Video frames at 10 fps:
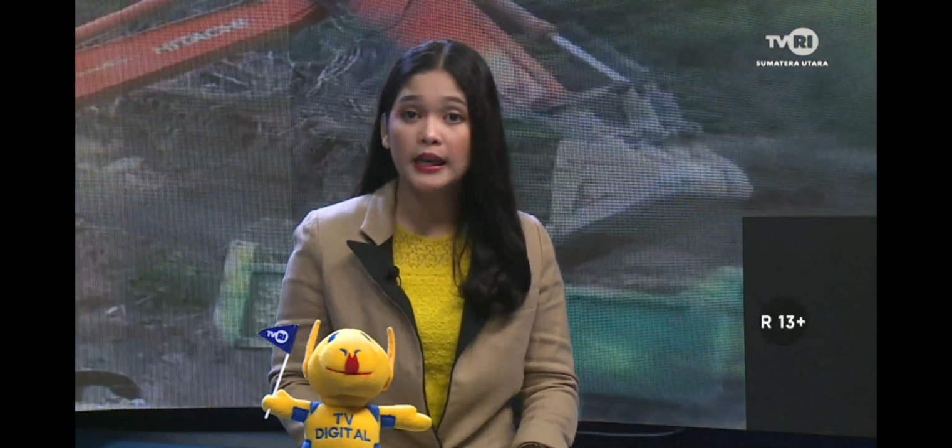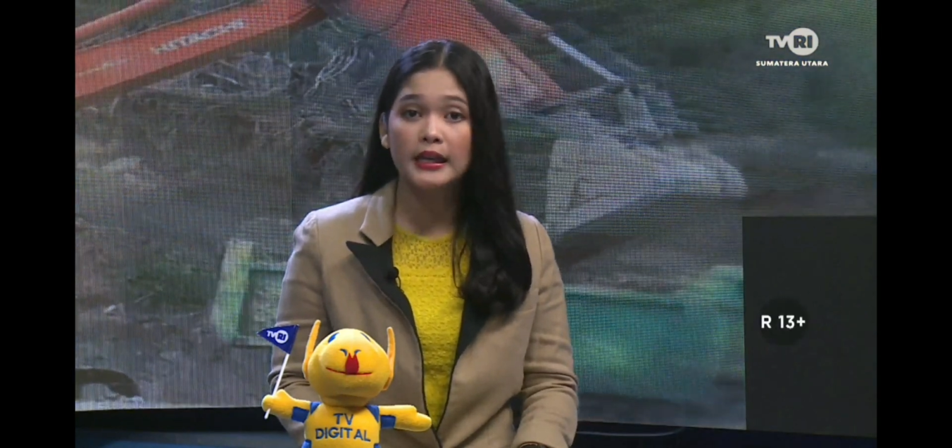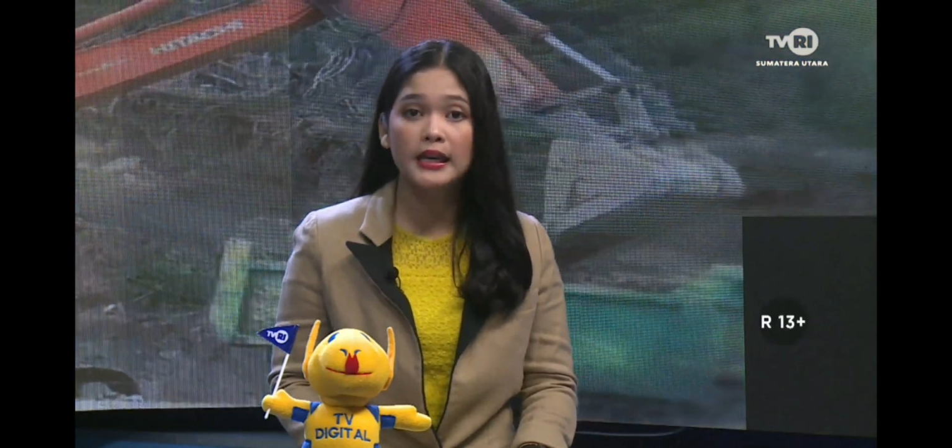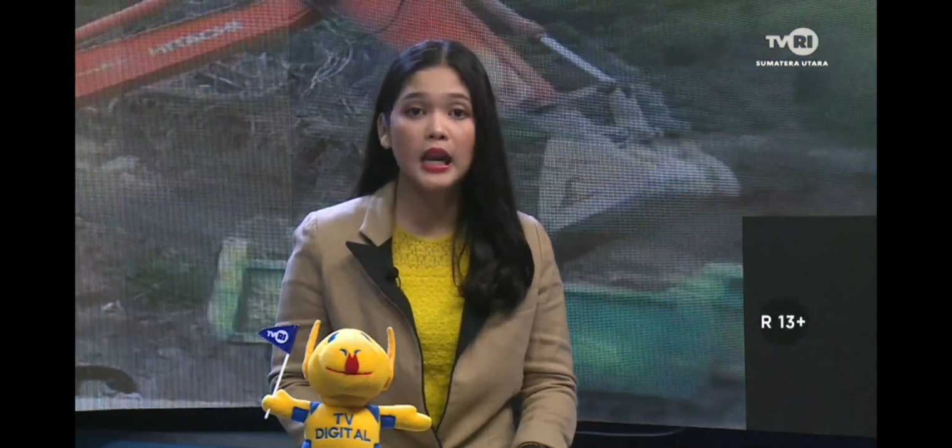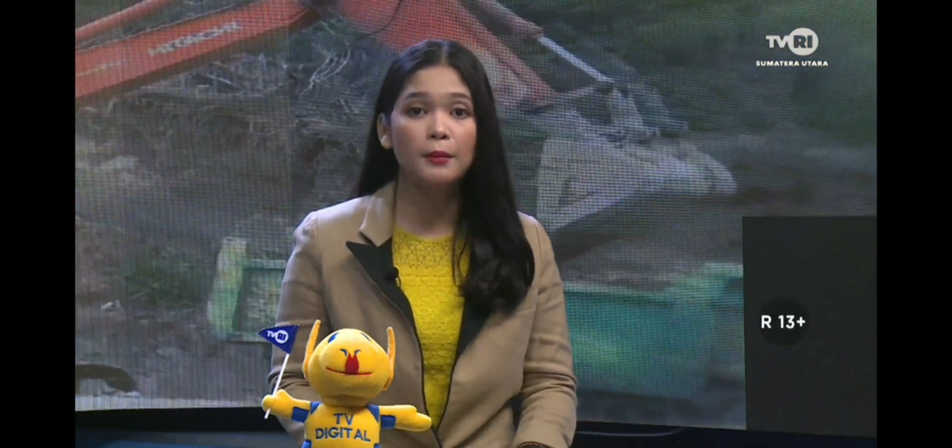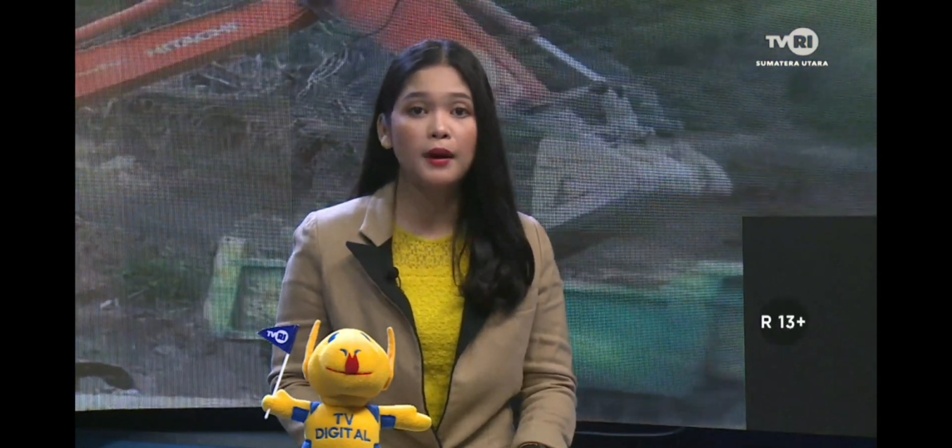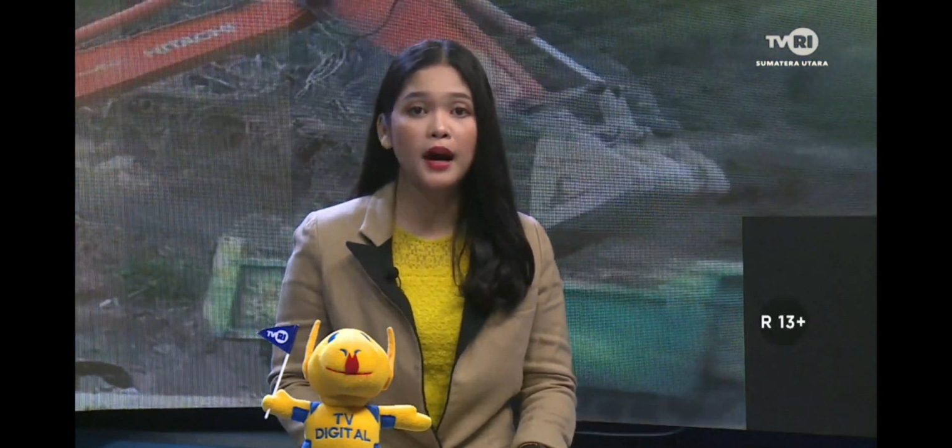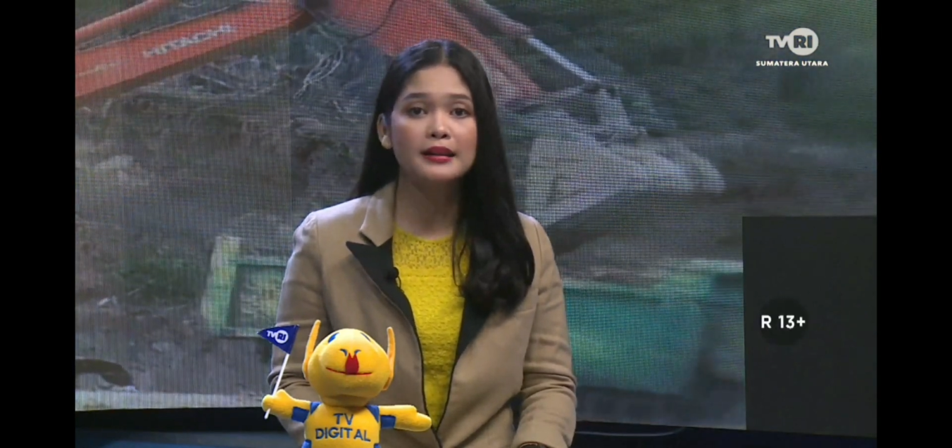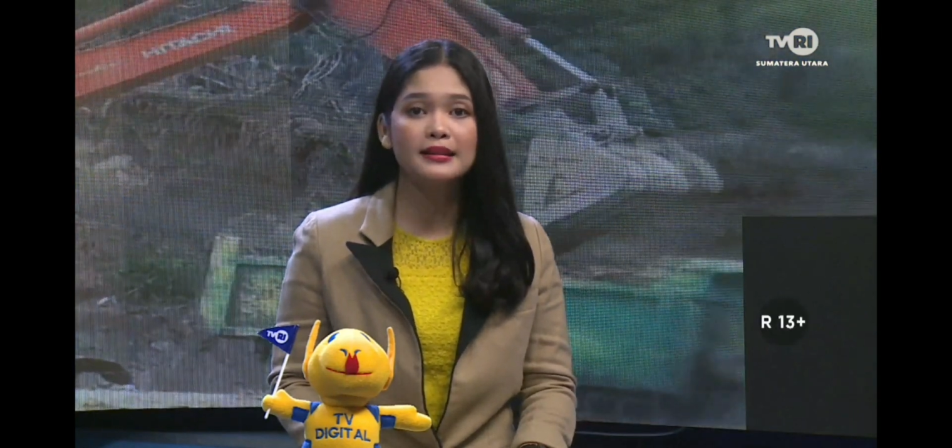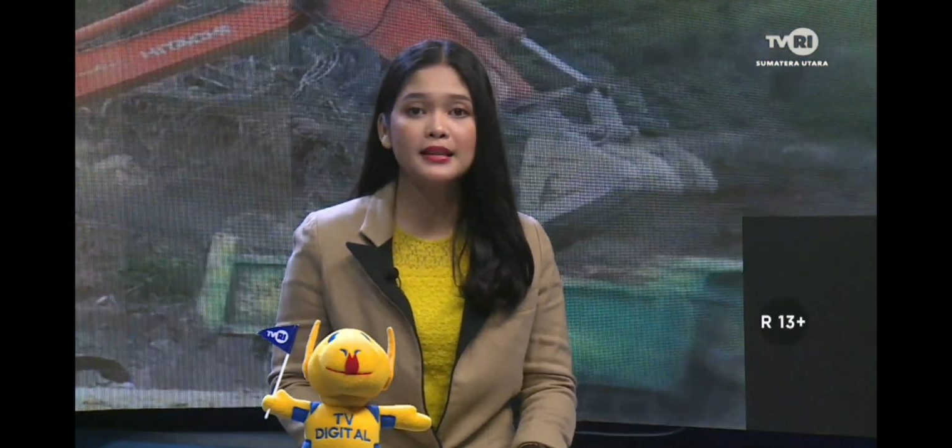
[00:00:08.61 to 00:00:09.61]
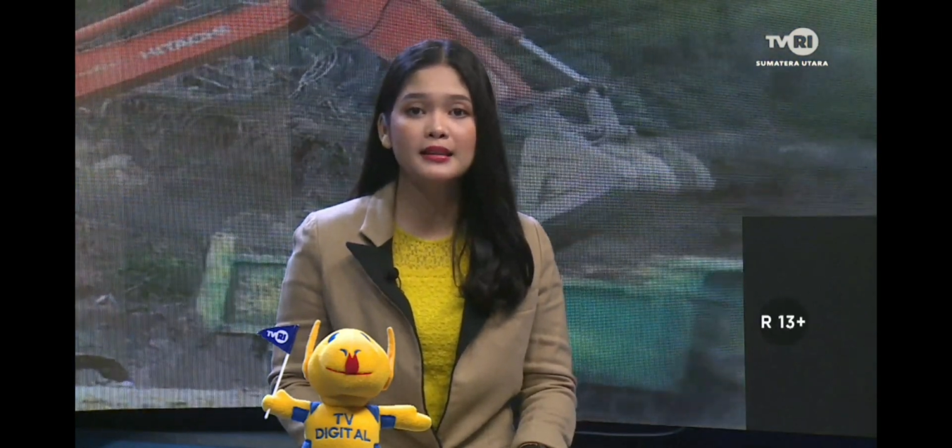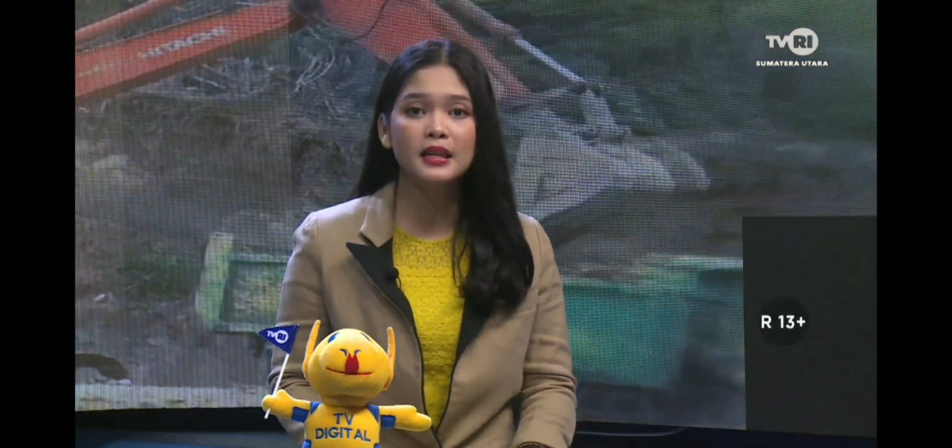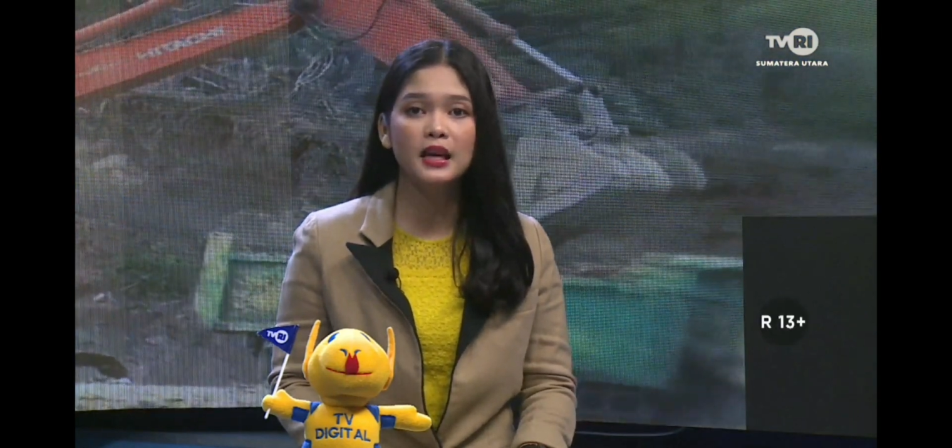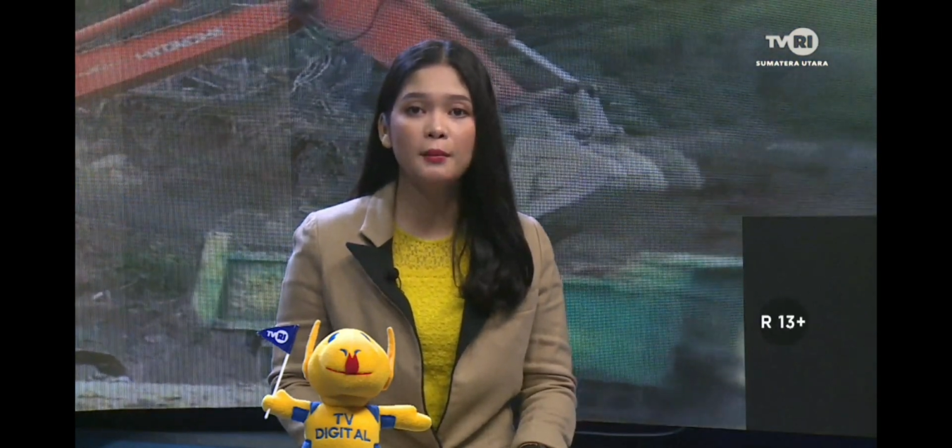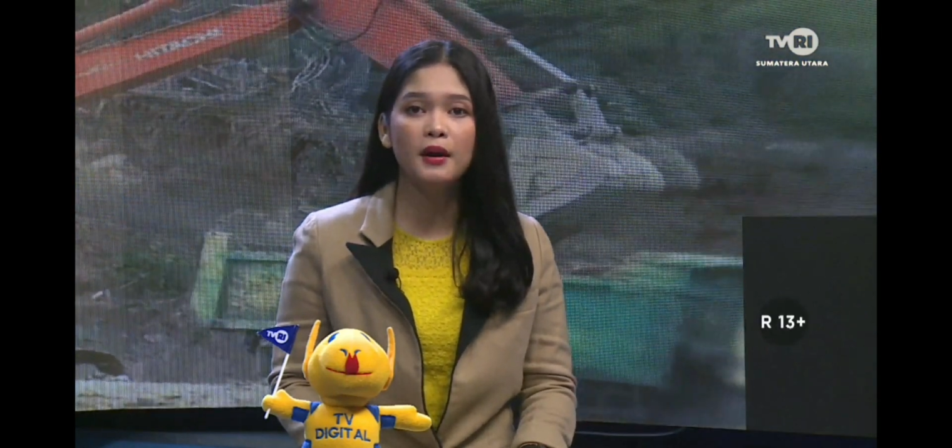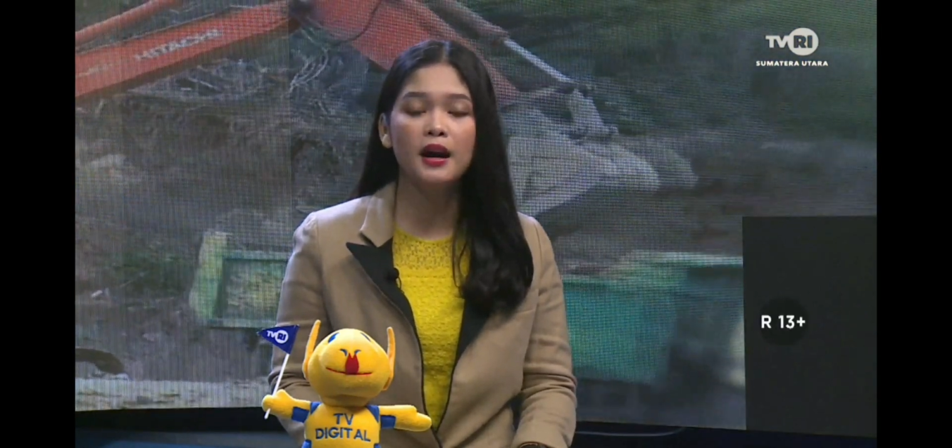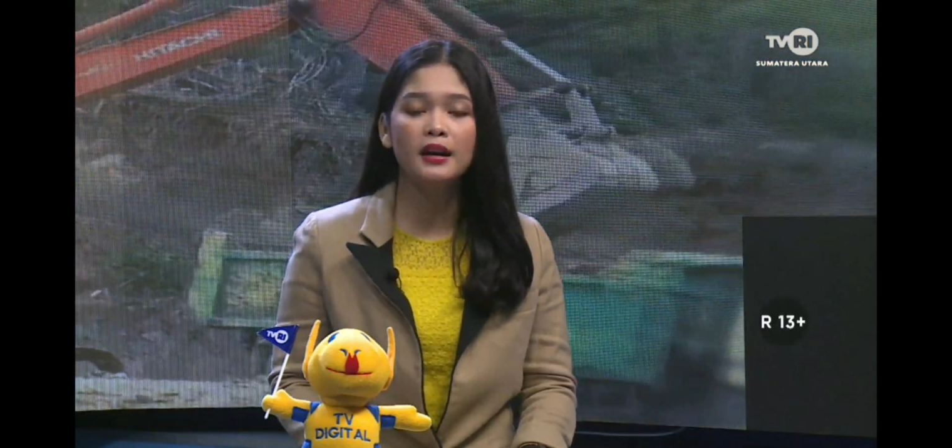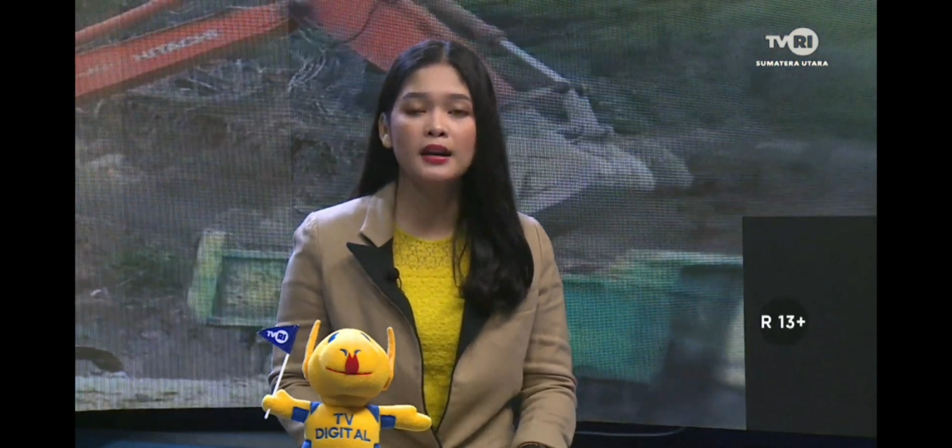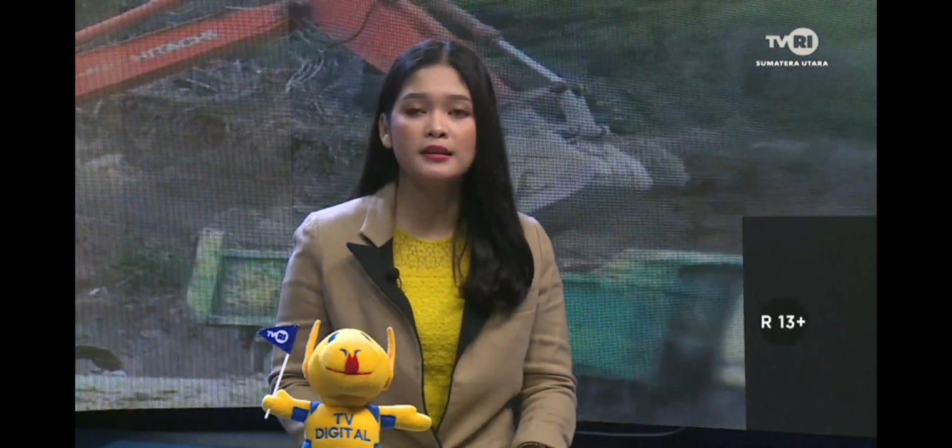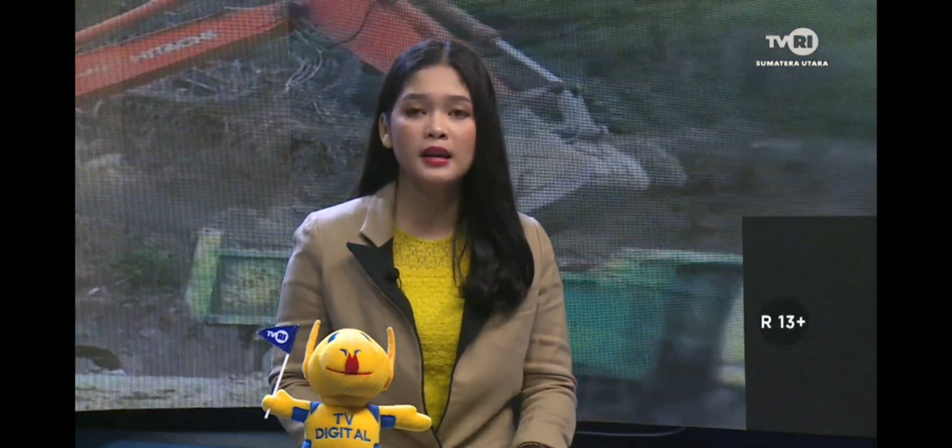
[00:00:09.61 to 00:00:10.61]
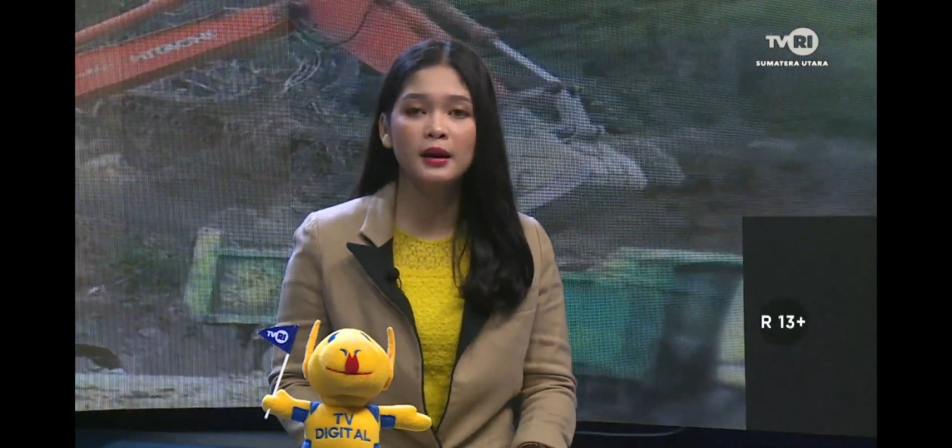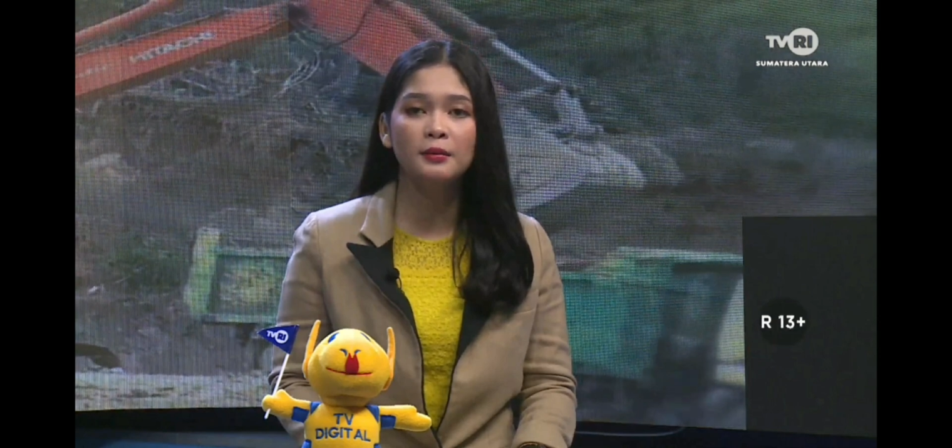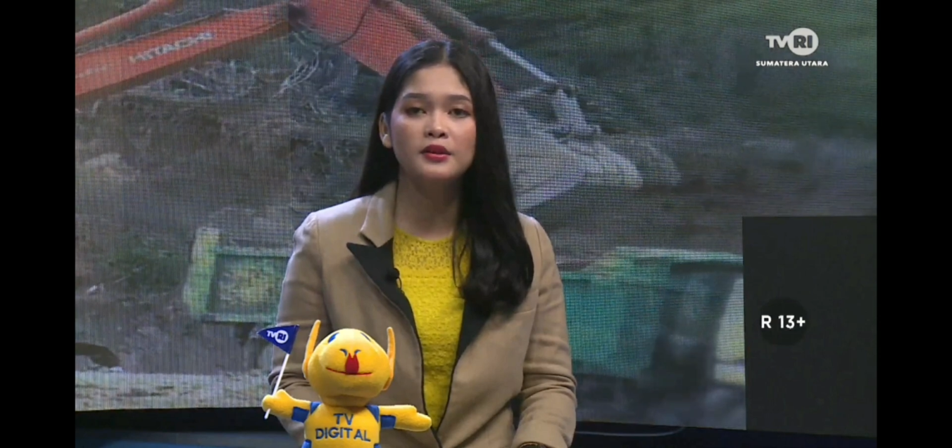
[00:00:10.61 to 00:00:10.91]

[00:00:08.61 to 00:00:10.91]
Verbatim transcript: hingga lapangan Sisinga Mangaraja